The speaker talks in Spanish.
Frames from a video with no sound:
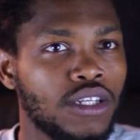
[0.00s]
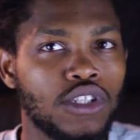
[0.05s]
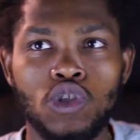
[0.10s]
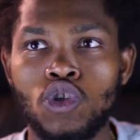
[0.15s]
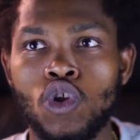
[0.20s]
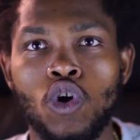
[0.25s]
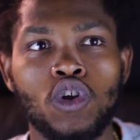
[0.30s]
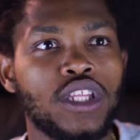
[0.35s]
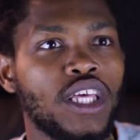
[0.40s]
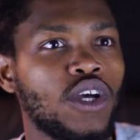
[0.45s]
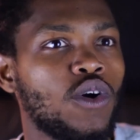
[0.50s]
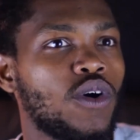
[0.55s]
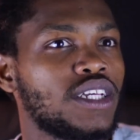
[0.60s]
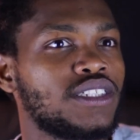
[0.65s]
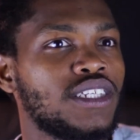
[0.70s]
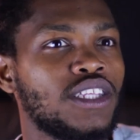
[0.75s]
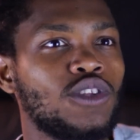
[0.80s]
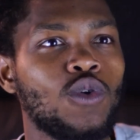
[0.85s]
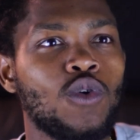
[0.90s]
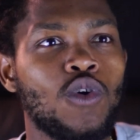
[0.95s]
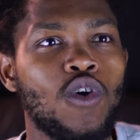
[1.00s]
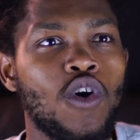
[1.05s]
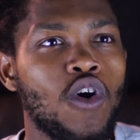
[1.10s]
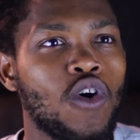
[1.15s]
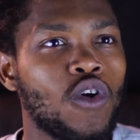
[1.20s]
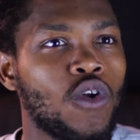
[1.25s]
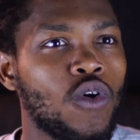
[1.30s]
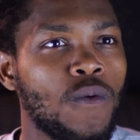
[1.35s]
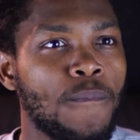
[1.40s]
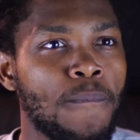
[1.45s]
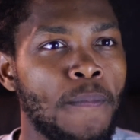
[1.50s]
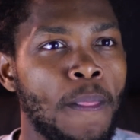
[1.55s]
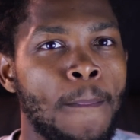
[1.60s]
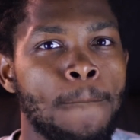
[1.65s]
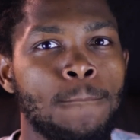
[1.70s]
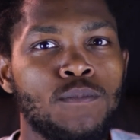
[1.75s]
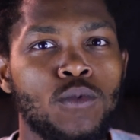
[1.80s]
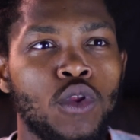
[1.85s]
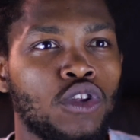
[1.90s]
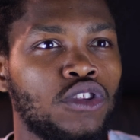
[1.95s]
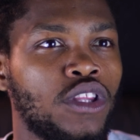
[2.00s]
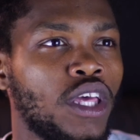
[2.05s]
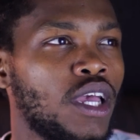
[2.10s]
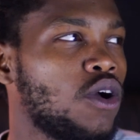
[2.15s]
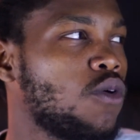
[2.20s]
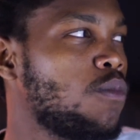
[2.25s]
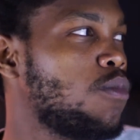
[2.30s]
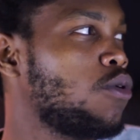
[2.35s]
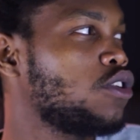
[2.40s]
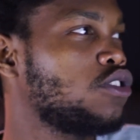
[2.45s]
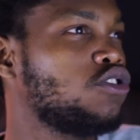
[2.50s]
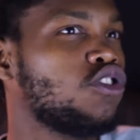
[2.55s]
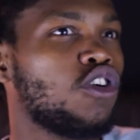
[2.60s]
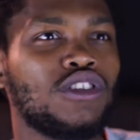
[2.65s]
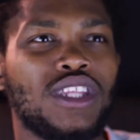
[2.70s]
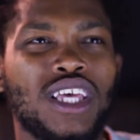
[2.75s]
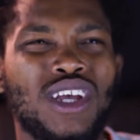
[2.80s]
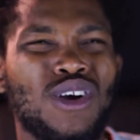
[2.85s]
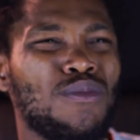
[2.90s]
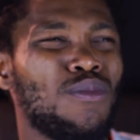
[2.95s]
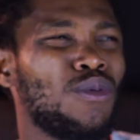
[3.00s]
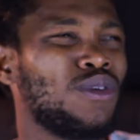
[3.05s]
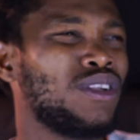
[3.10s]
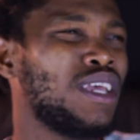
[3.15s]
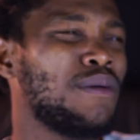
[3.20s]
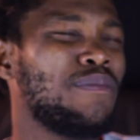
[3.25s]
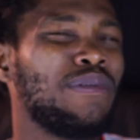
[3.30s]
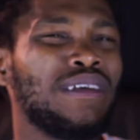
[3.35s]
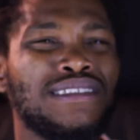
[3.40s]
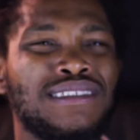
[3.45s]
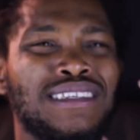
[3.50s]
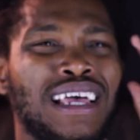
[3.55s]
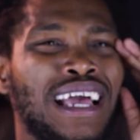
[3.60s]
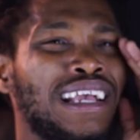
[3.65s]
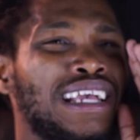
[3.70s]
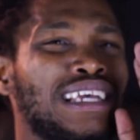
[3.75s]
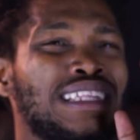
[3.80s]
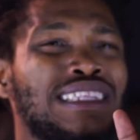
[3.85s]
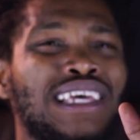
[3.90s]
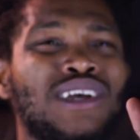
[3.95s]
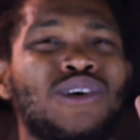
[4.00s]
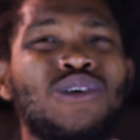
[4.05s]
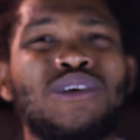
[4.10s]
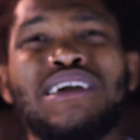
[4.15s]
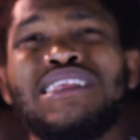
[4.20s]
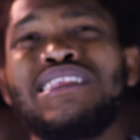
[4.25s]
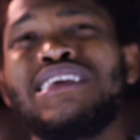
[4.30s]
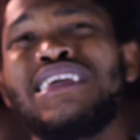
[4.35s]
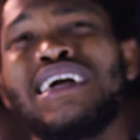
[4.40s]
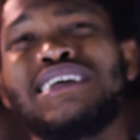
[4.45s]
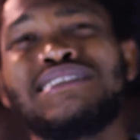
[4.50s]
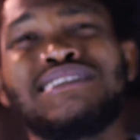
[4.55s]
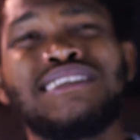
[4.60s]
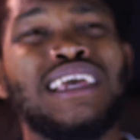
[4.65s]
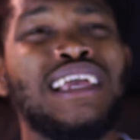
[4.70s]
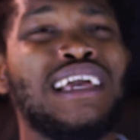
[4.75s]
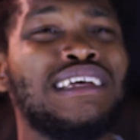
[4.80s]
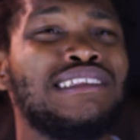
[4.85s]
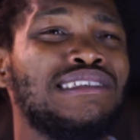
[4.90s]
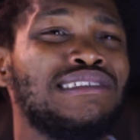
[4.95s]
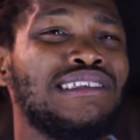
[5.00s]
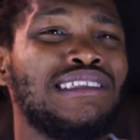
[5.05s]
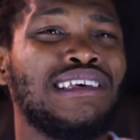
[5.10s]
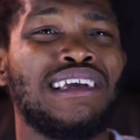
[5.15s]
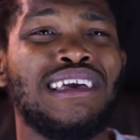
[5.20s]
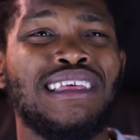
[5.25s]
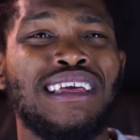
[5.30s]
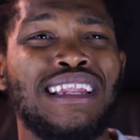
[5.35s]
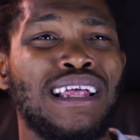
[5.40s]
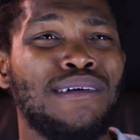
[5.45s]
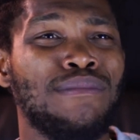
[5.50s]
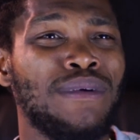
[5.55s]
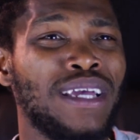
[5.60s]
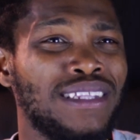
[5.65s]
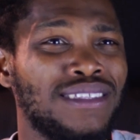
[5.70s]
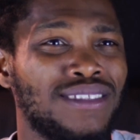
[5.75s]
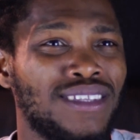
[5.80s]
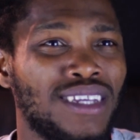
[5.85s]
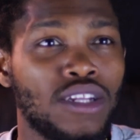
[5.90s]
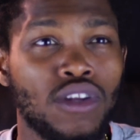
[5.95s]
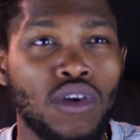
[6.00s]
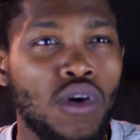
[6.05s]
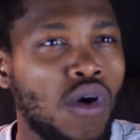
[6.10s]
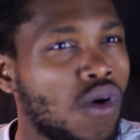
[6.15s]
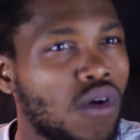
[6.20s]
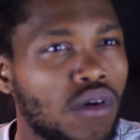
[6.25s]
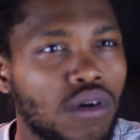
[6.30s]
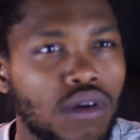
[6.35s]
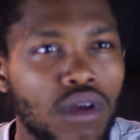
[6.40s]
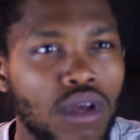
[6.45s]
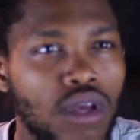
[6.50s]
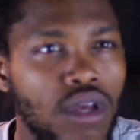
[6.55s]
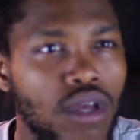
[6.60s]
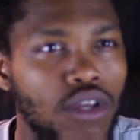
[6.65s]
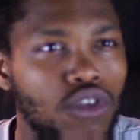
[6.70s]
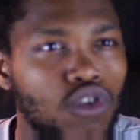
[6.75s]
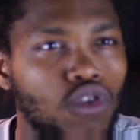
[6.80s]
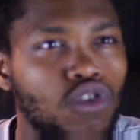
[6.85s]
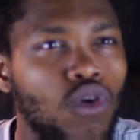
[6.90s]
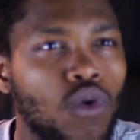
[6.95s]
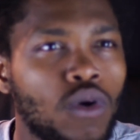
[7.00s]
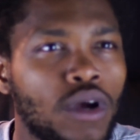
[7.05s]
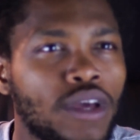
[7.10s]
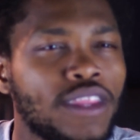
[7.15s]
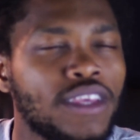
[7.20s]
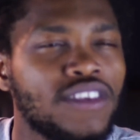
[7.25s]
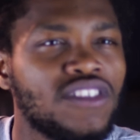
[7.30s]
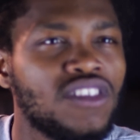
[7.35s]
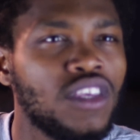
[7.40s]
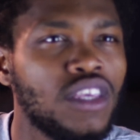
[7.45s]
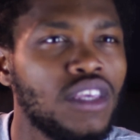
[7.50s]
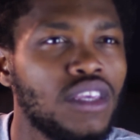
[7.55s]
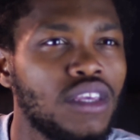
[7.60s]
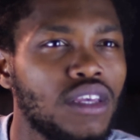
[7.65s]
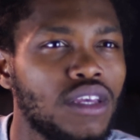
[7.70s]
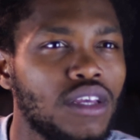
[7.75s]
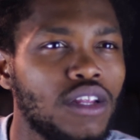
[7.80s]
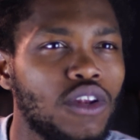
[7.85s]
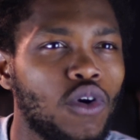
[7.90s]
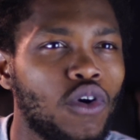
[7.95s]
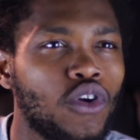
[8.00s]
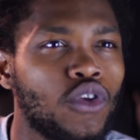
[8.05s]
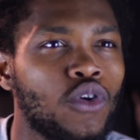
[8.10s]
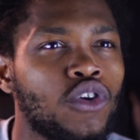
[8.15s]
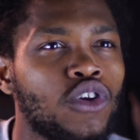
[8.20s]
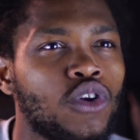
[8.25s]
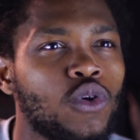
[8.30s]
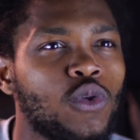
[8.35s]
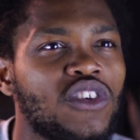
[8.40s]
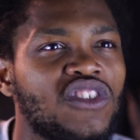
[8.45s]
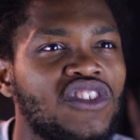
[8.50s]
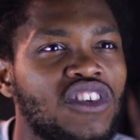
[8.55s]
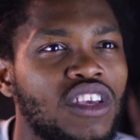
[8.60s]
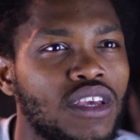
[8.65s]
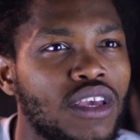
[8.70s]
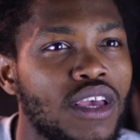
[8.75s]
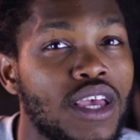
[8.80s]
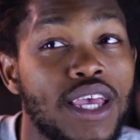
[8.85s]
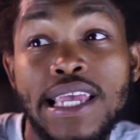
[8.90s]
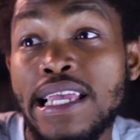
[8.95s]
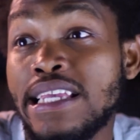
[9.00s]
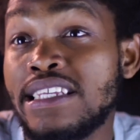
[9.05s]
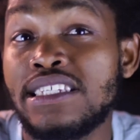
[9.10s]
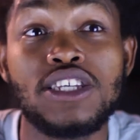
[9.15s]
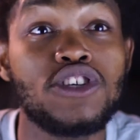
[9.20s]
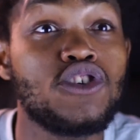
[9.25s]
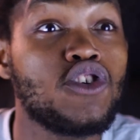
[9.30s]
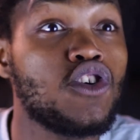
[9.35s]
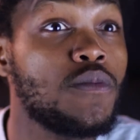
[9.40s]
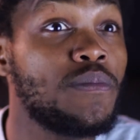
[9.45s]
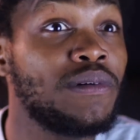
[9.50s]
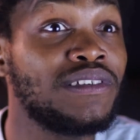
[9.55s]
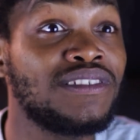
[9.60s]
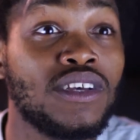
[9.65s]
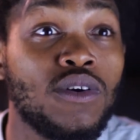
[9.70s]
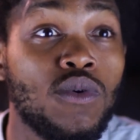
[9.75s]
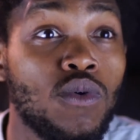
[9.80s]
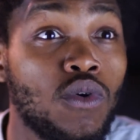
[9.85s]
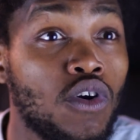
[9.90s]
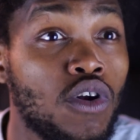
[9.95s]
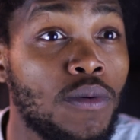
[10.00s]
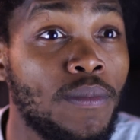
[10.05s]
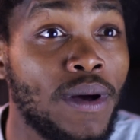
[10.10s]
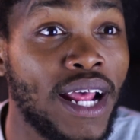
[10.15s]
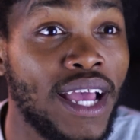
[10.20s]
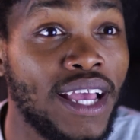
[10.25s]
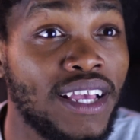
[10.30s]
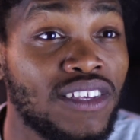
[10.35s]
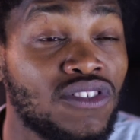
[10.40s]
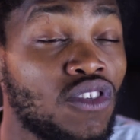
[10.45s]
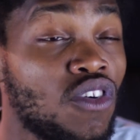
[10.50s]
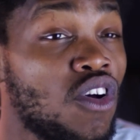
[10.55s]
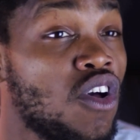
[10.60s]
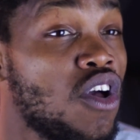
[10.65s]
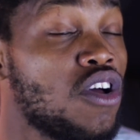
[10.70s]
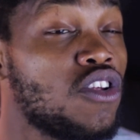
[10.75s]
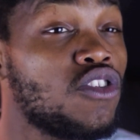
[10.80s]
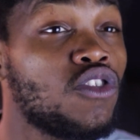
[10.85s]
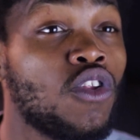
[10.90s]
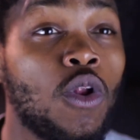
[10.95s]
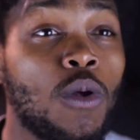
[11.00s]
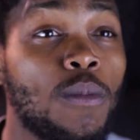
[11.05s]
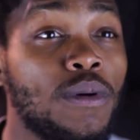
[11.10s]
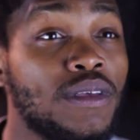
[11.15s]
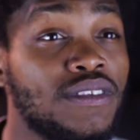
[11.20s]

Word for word: No tengo que hacerte un coro. No tengo por, no tengo por qué pensar en que tengo que hacer que a ti se te quede en la mente. No. Yo tengo que decir lo que yo quiero decir. Y si yo no pensé en un coro para eso, no lo